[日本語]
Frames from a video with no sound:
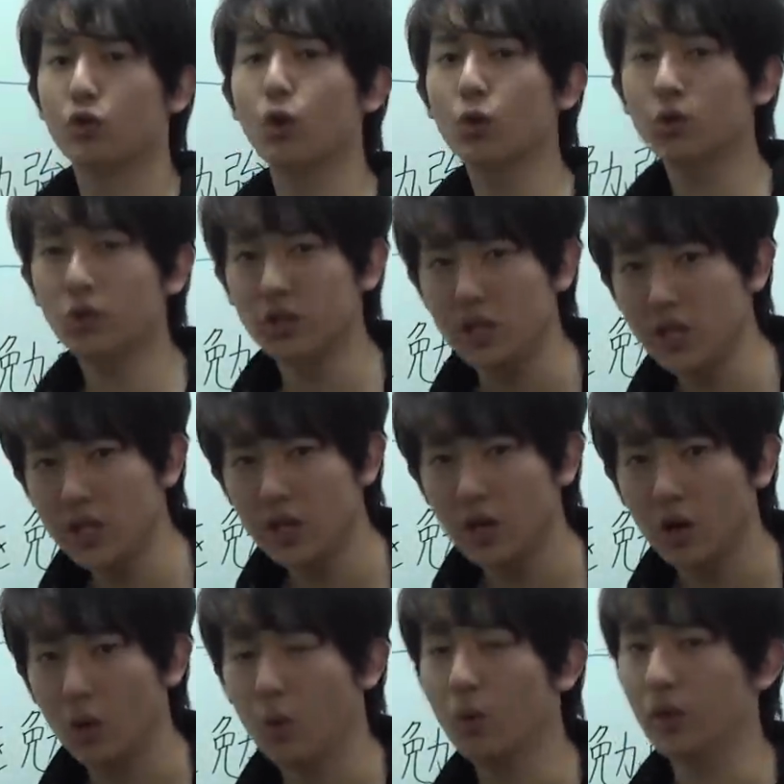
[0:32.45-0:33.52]
特に
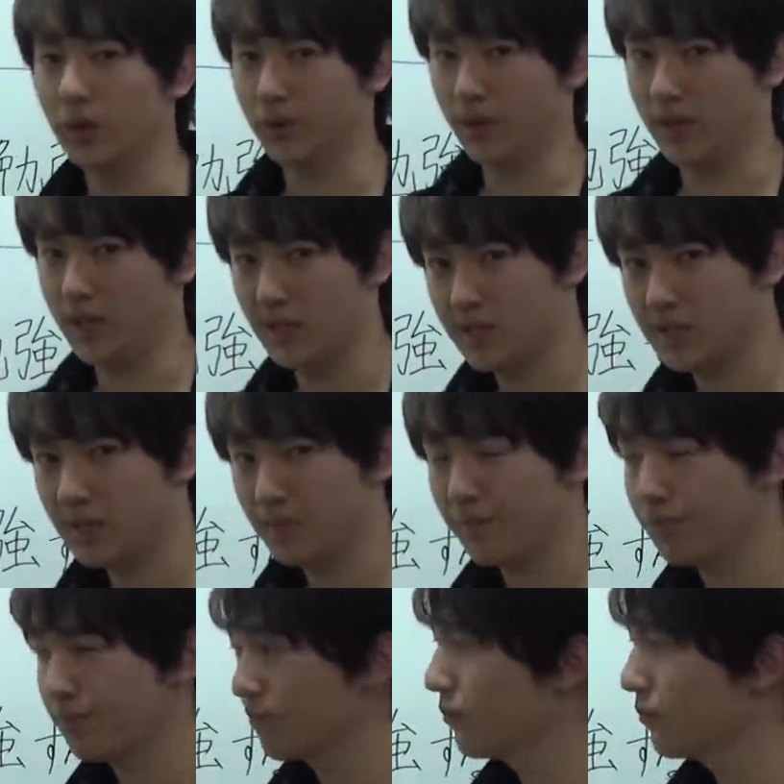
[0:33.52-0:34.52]
多い時です。